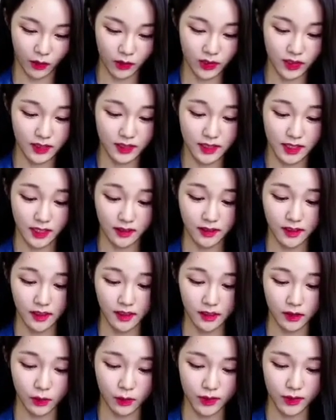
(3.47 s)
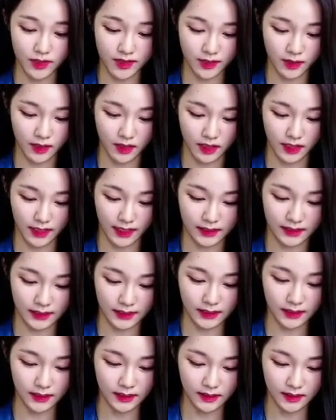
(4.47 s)
언니 산타클로스는
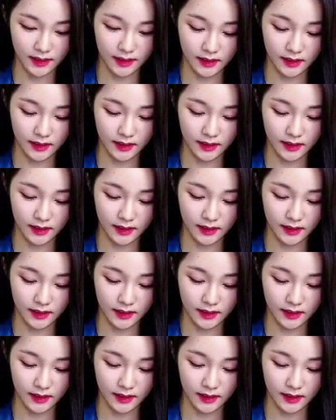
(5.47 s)
있겠지?